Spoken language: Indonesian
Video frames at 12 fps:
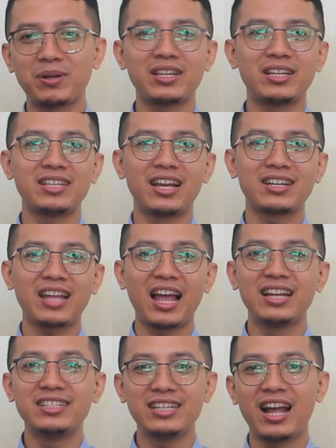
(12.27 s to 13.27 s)
pertanyaan
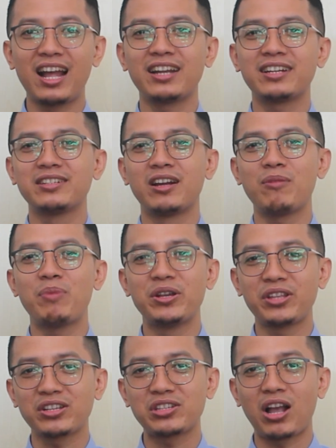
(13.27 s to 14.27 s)
kalian ya,
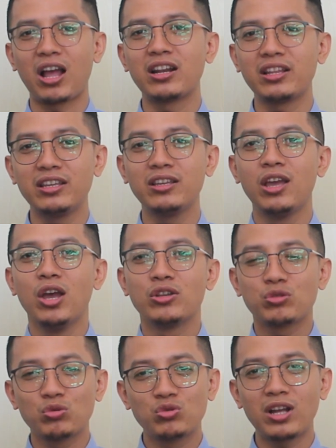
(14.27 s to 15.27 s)
banyak sekali
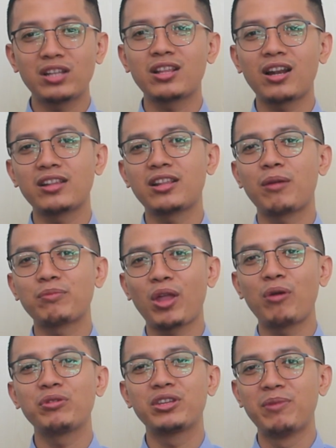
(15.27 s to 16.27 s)
sudah telat enam
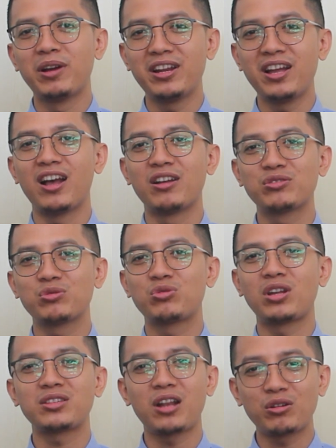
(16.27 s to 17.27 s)
tahun gimana?
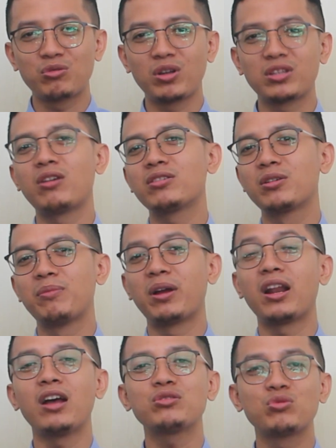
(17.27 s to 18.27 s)
Sudah telat dua tahun
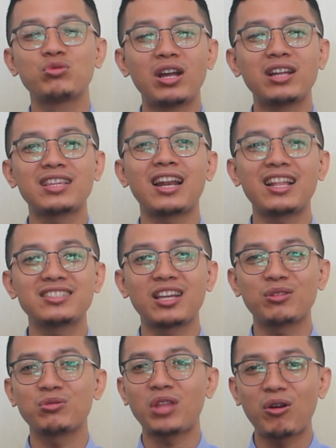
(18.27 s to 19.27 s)
gimana? Sudah telat
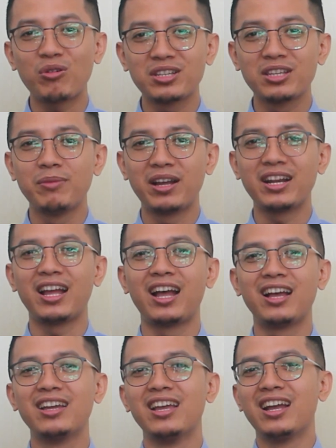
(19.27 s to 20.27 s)
satu tahun
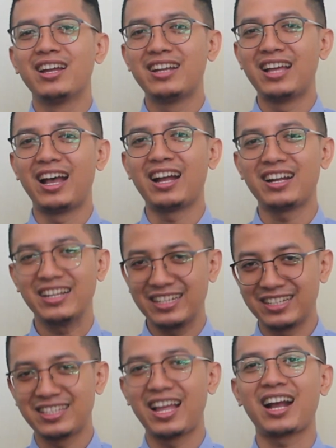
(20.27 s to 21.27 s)
gimana? Nah,
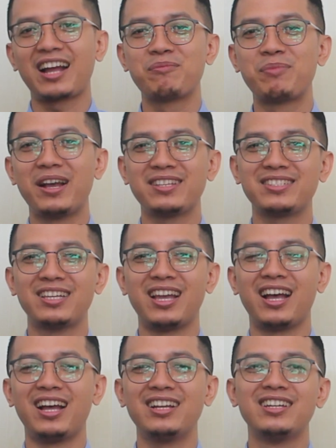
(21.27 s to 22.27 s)
kita akan bahas
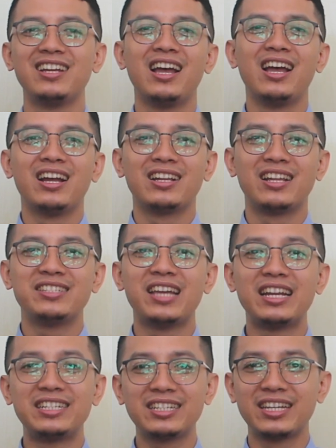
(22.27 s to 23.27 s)
ya. Nah,
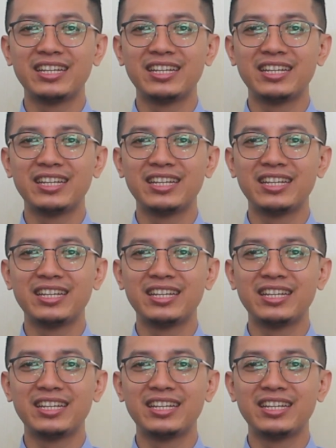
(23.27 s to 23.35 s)
jadi